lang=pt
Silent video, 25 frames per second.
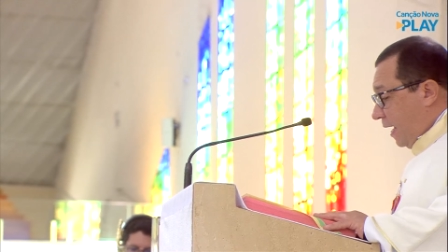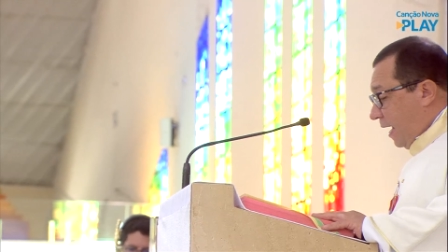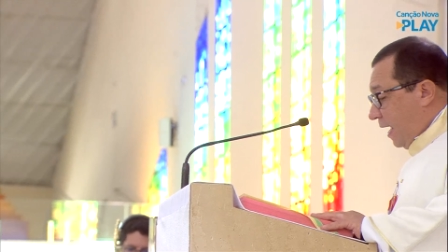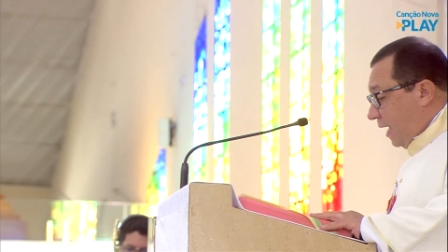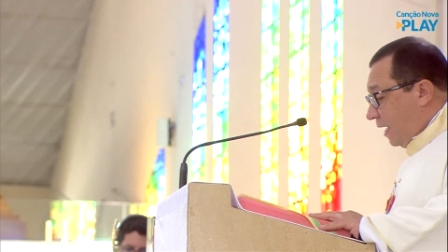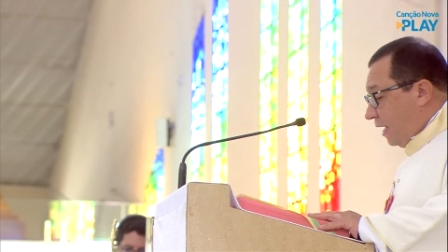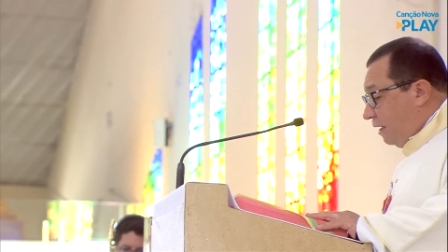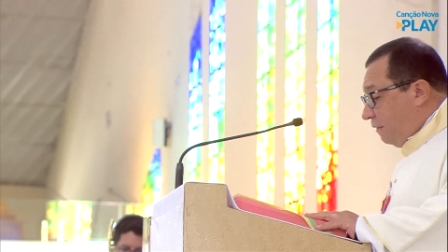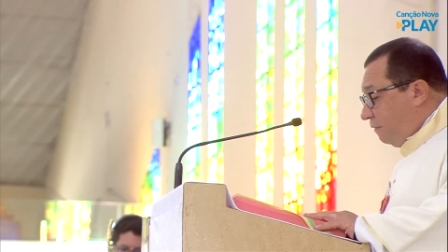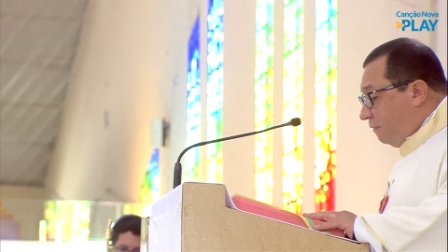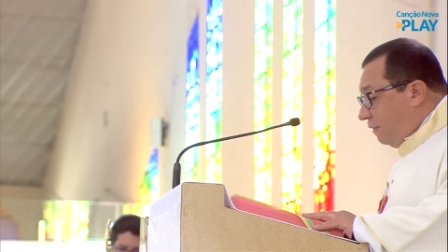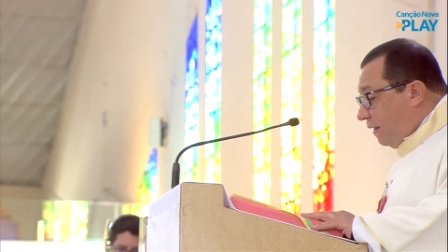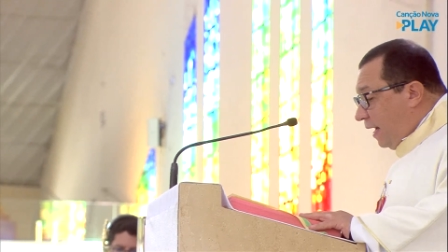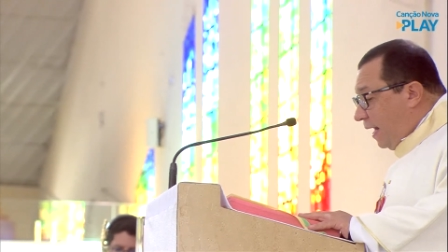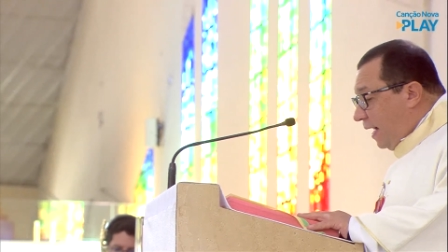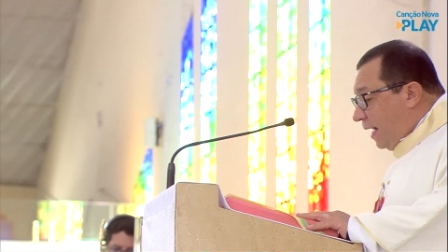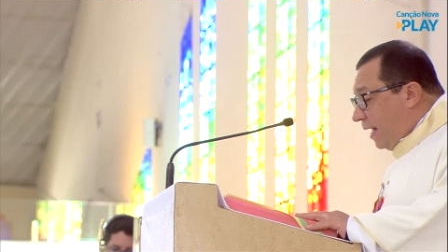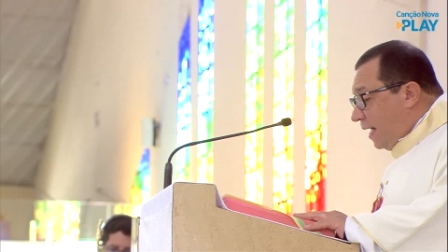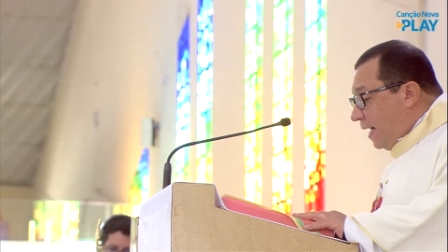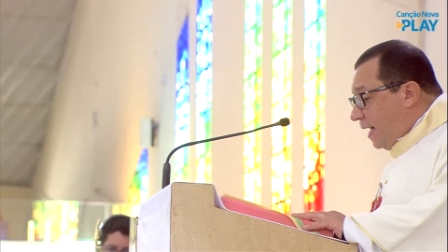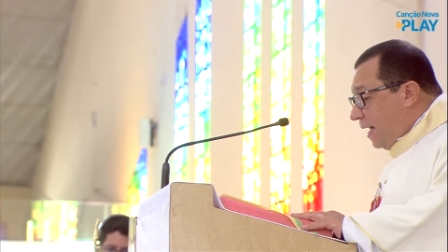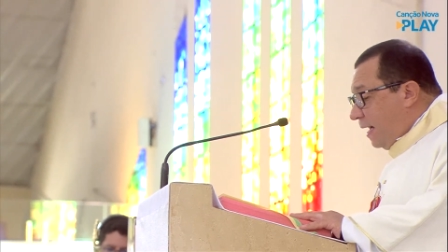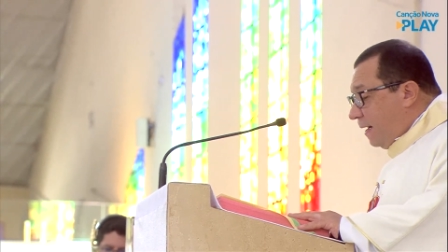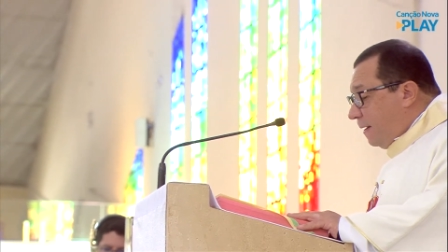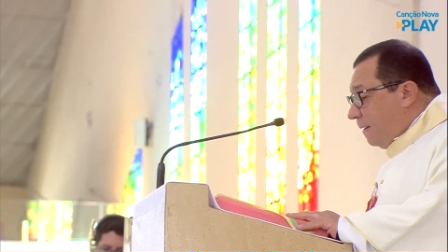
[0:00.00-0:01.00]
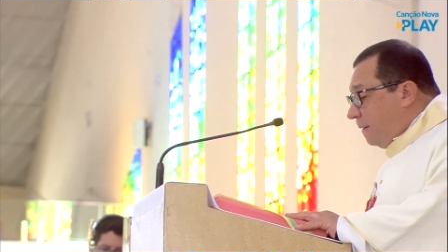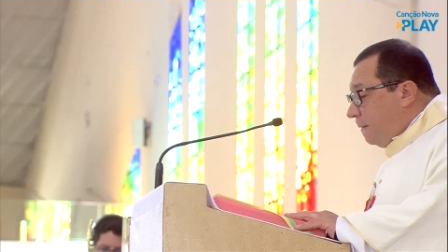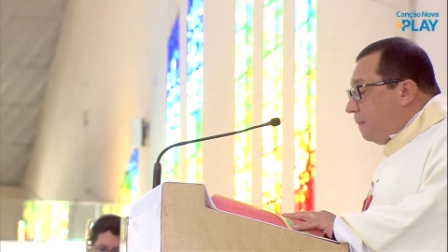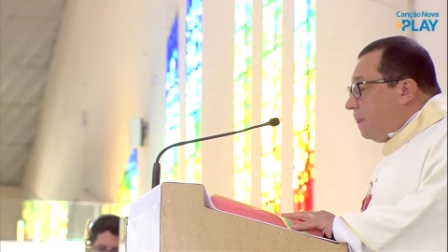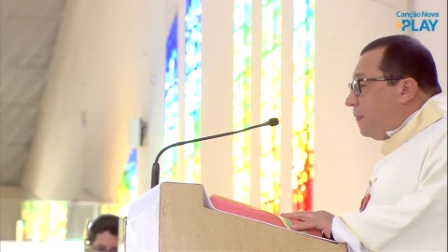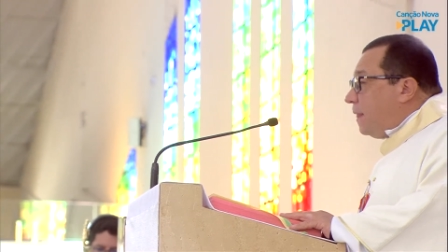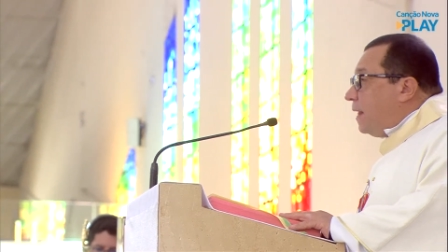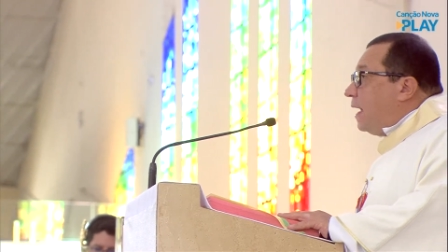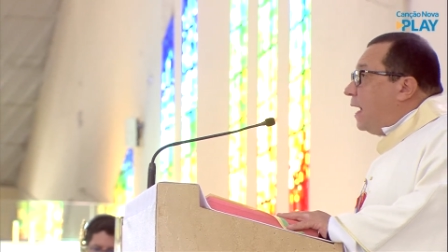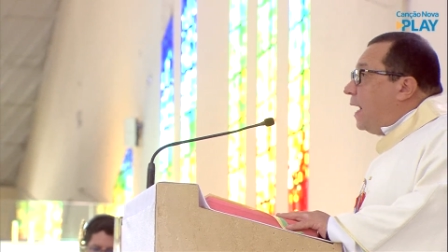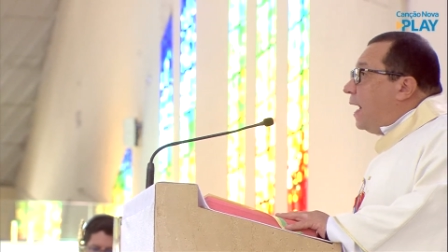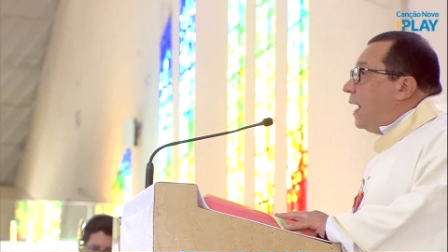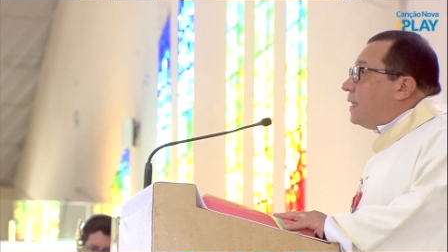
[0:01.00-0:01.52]
é que
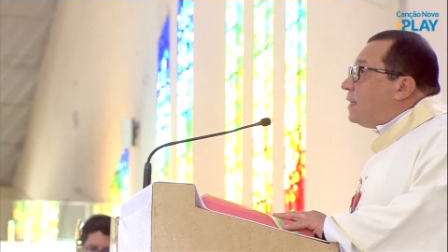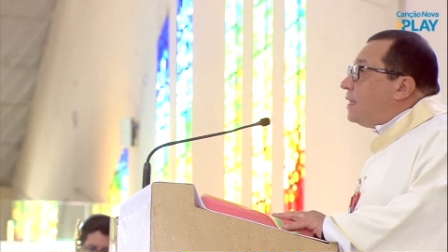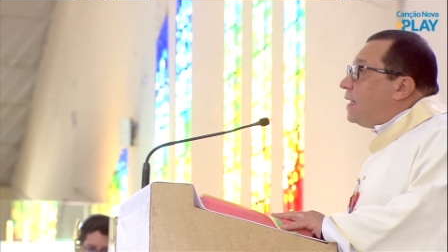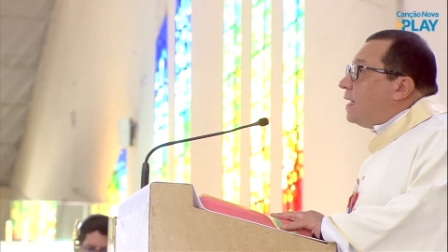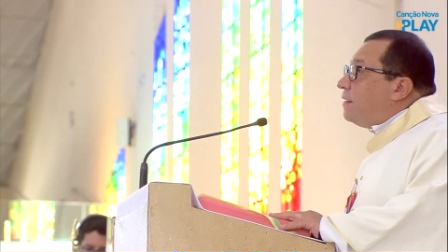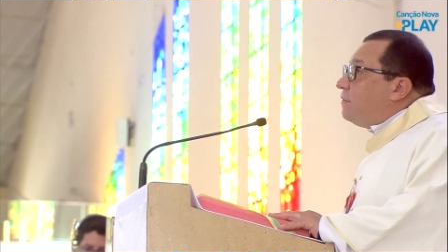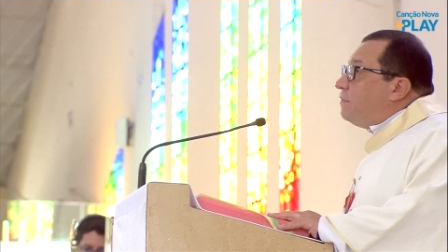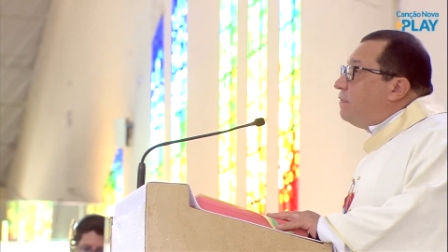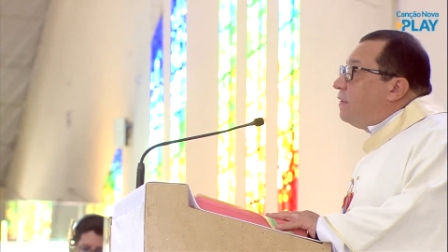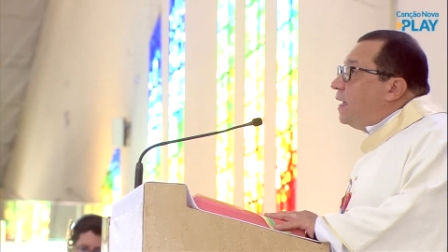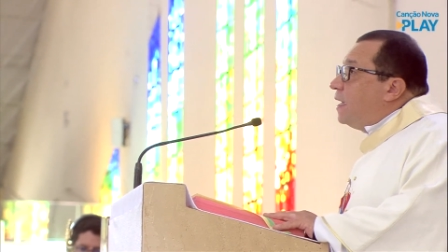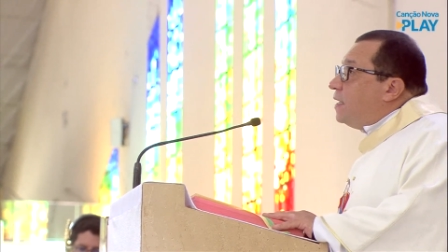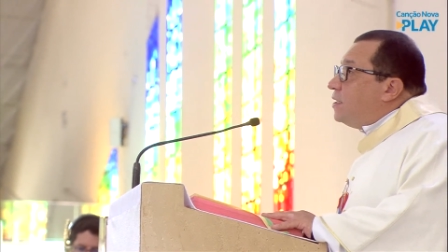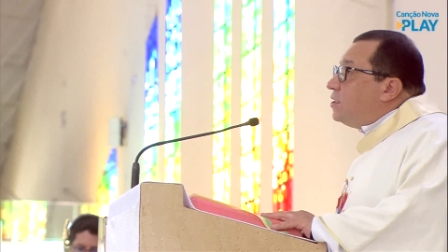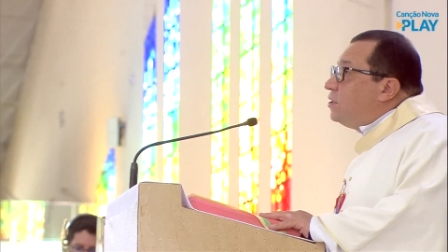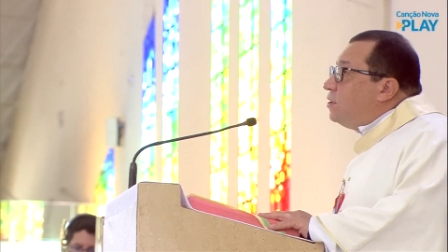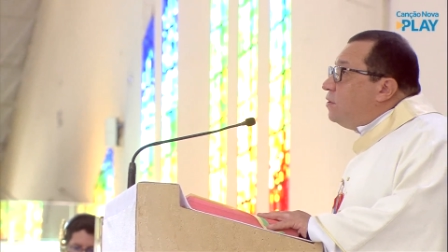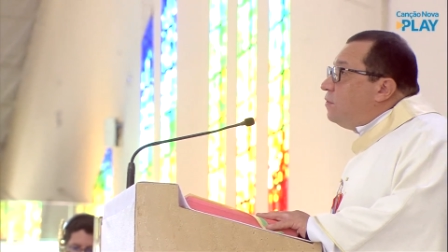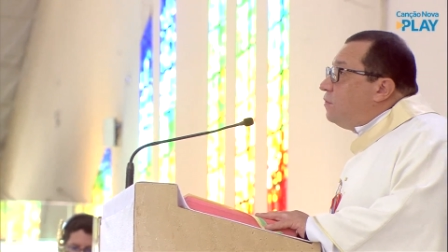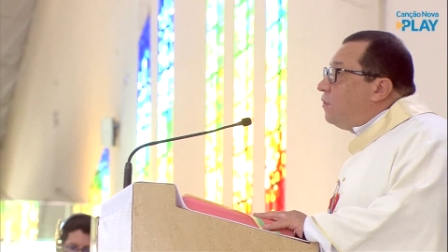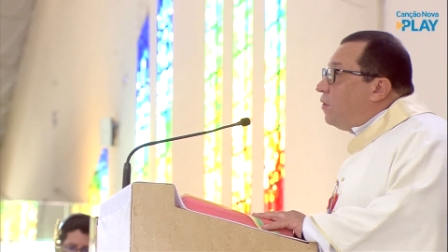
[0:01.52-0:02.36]
falará através de